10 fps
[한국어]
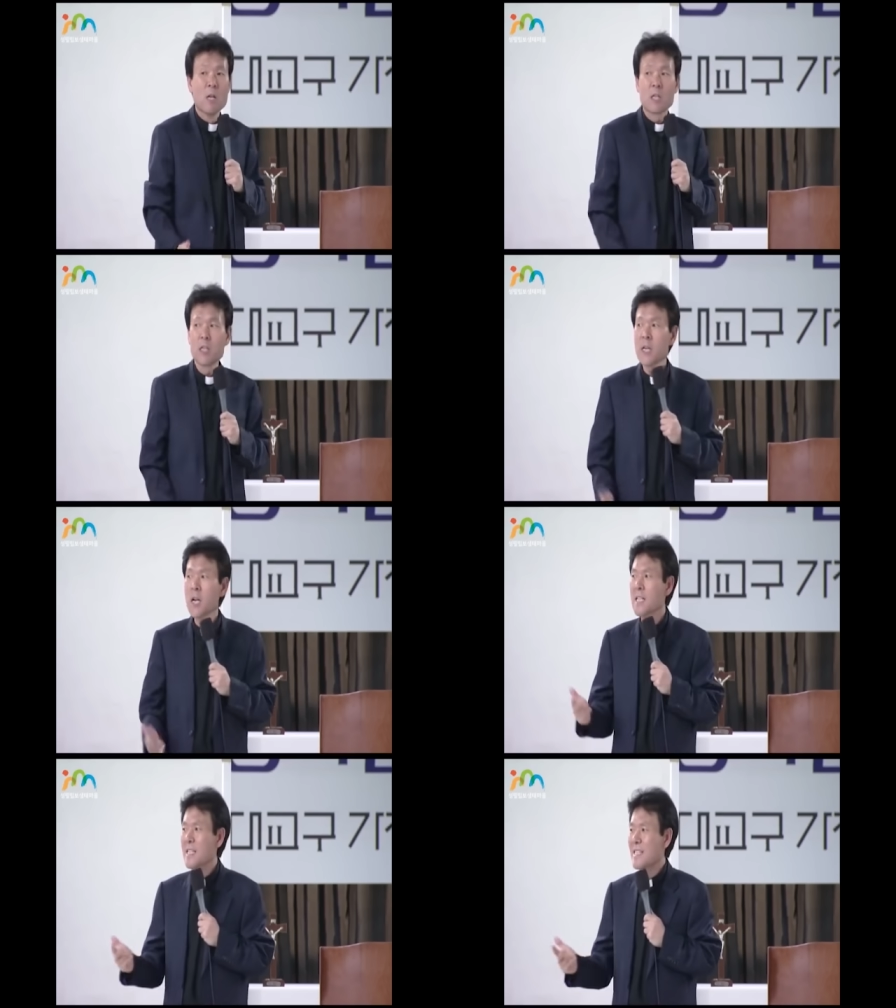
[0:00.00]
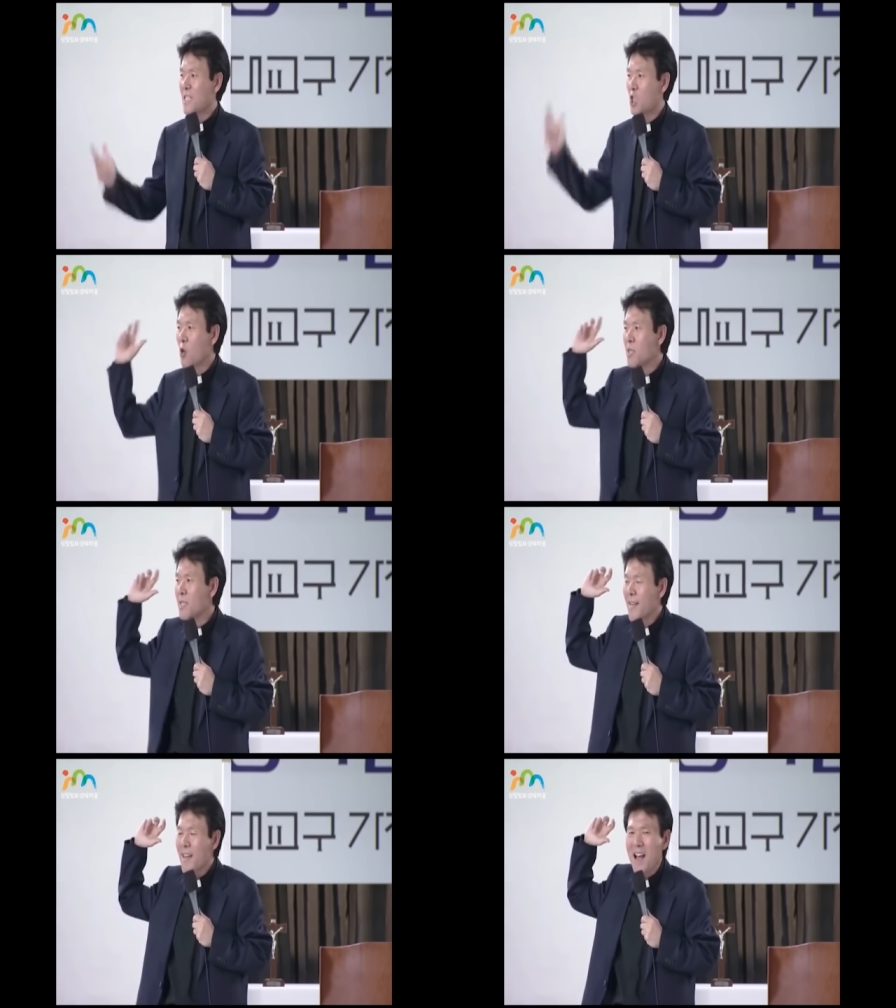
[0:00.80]
그러니까 전
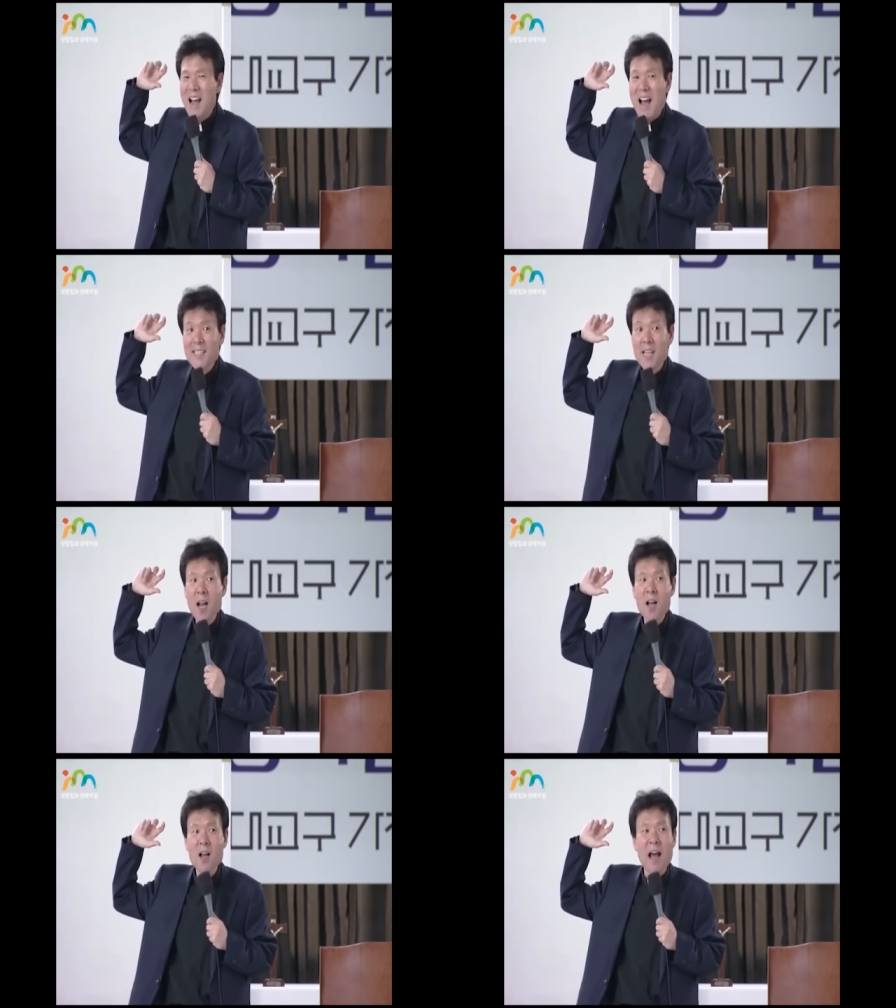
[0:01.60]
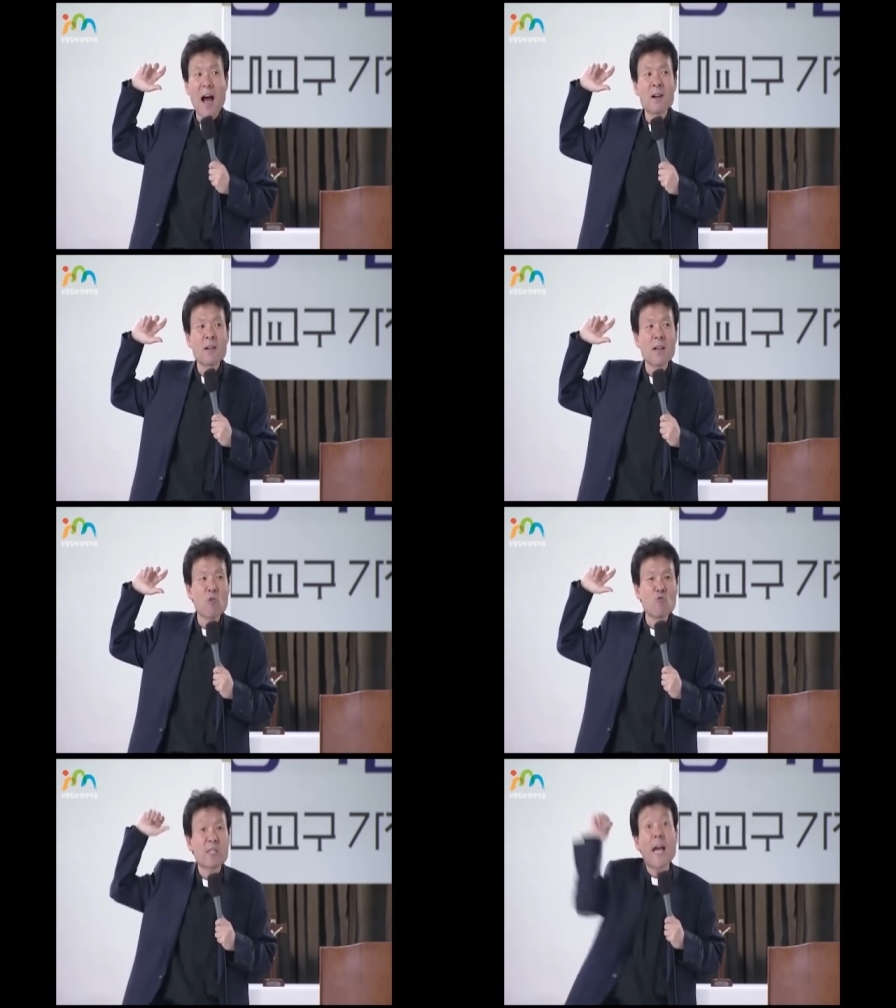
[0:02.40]
세계 가장
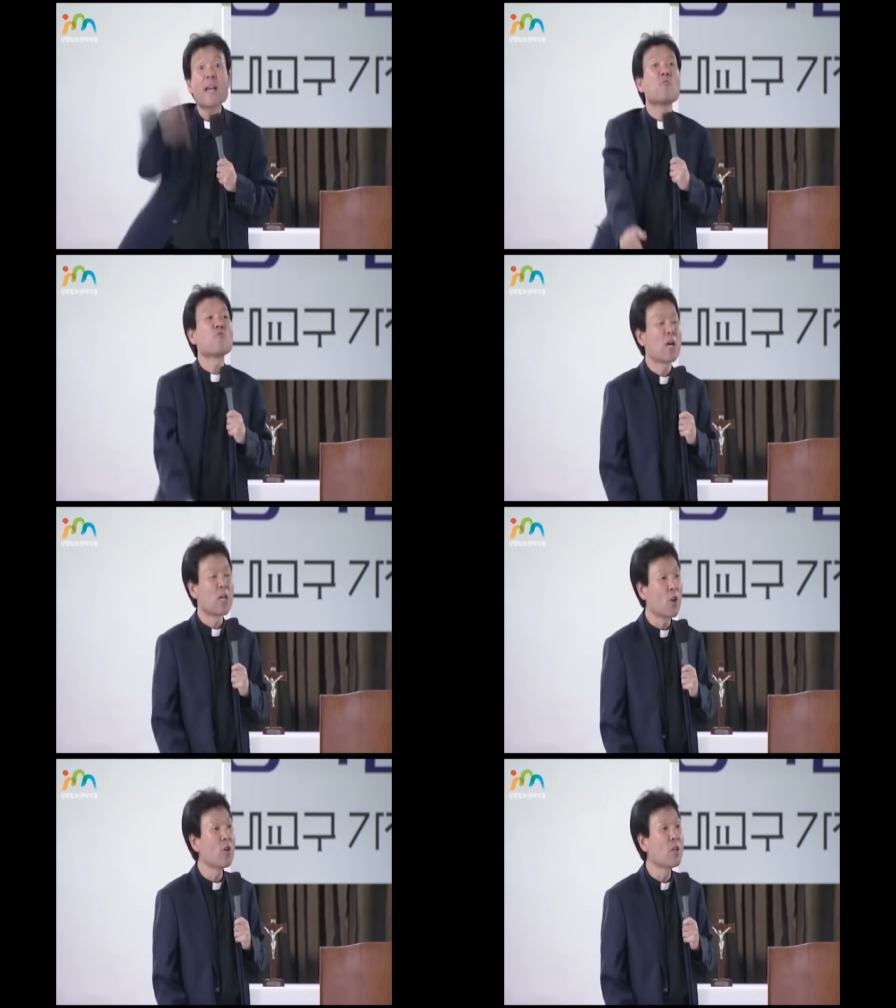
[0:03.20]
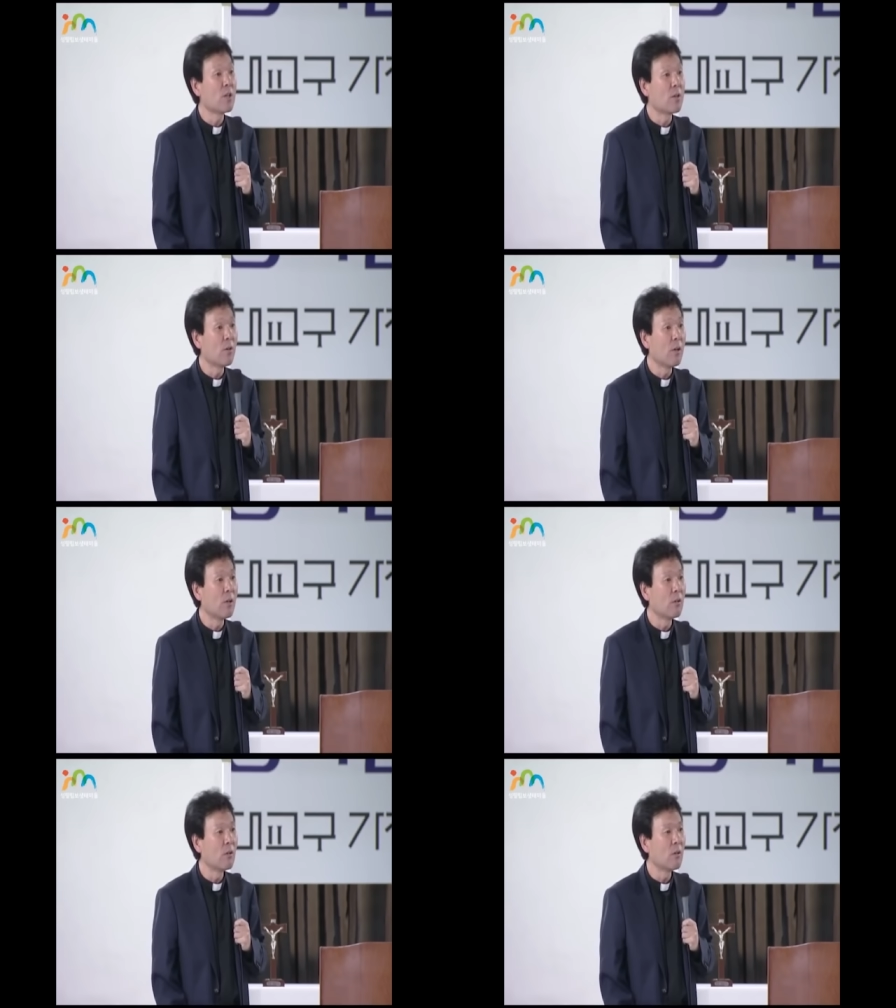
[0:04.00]
강대국 사이에 우리가 껴 있는
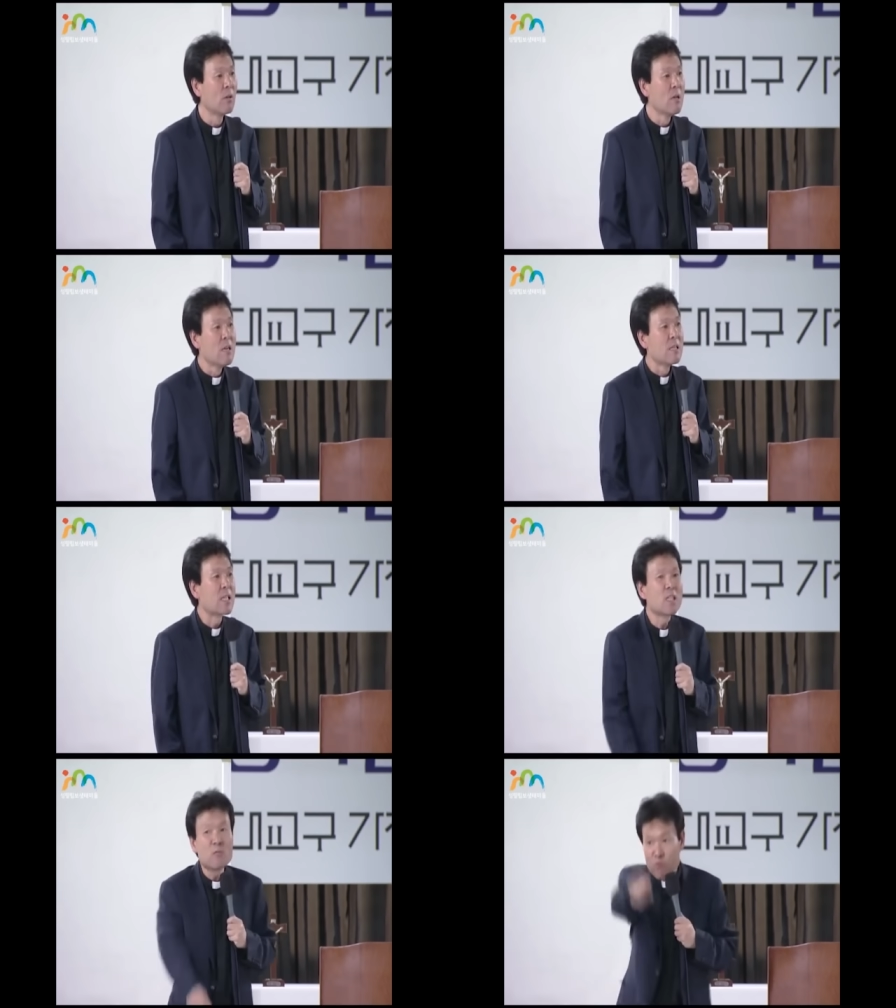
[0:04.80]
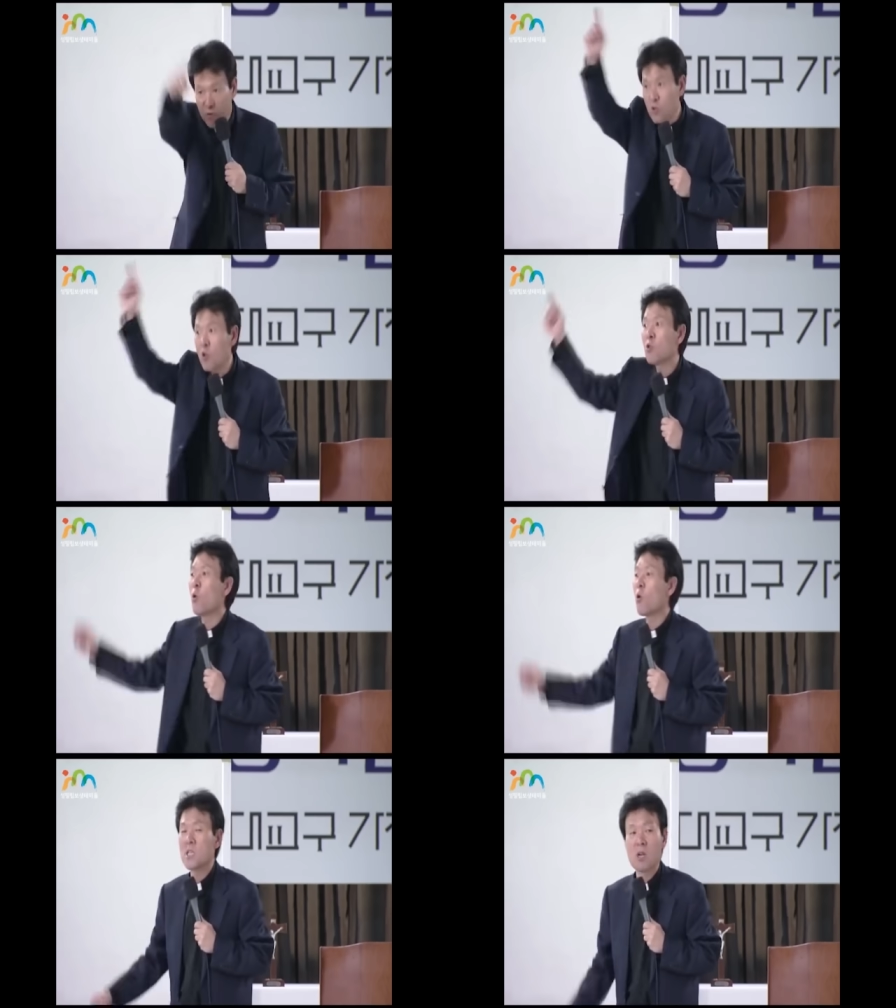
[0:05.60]
거예요. 지금
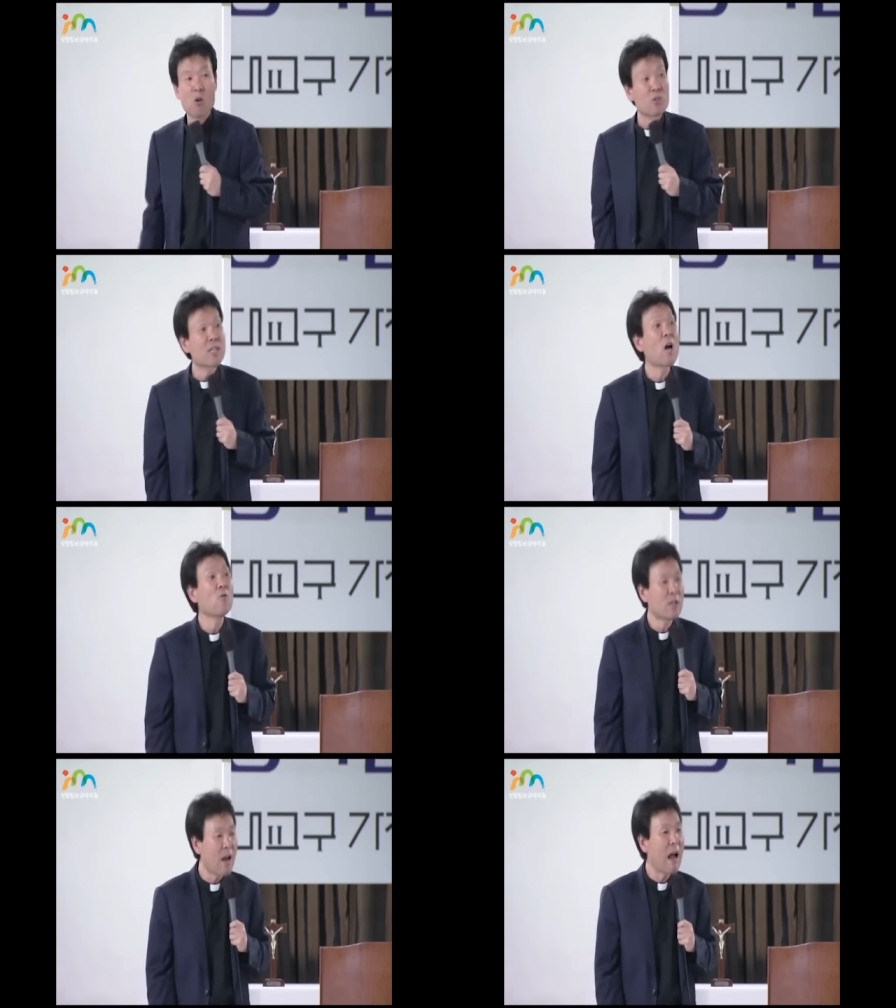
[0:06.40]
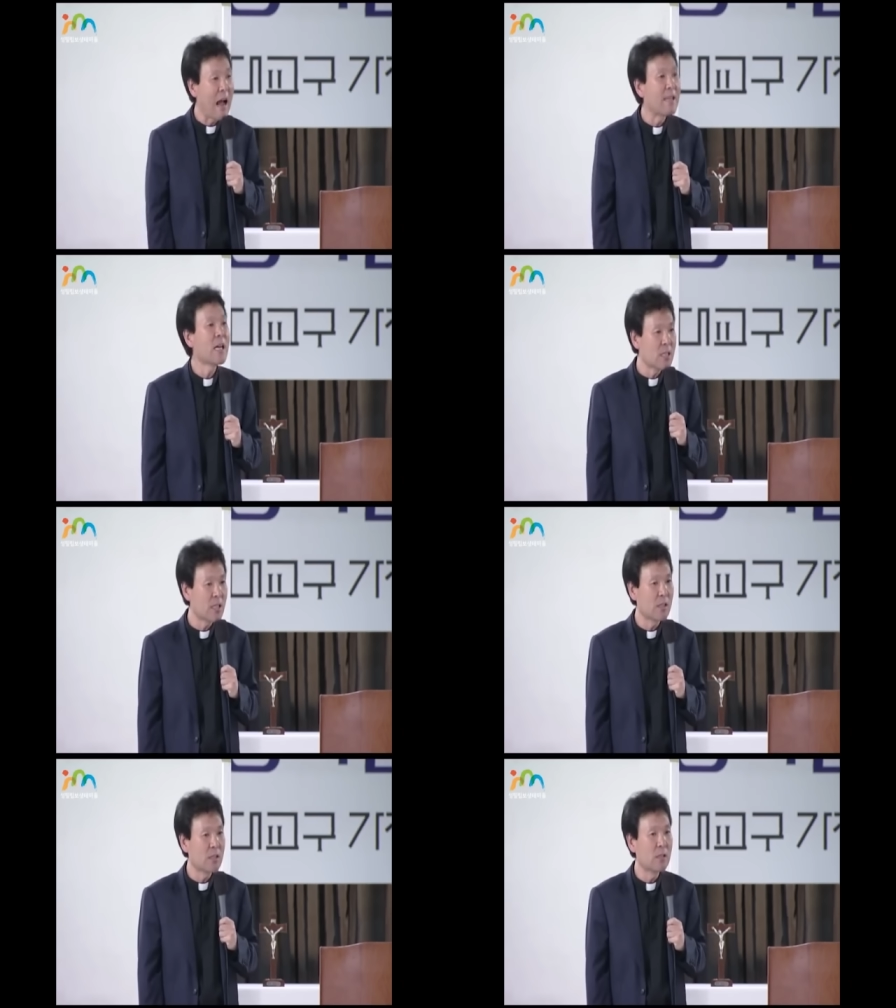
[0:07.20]
국정교과서 갖고 싸울 때가 아니야,
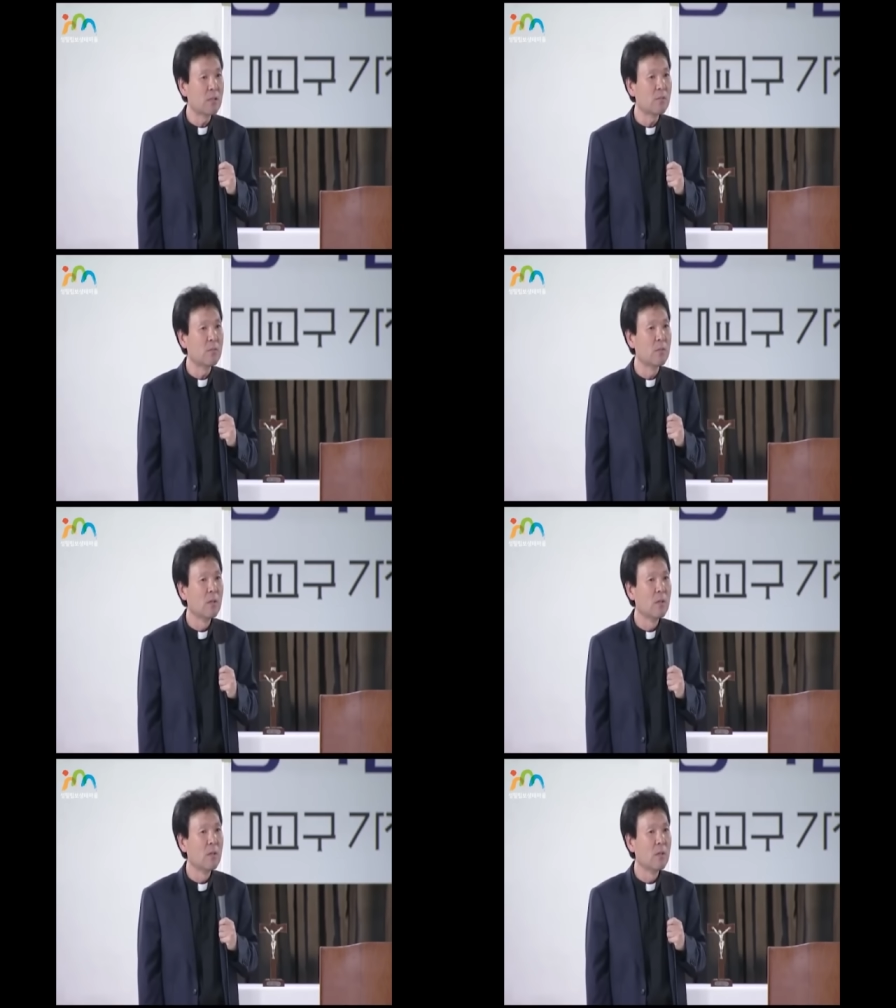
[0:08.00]
지금.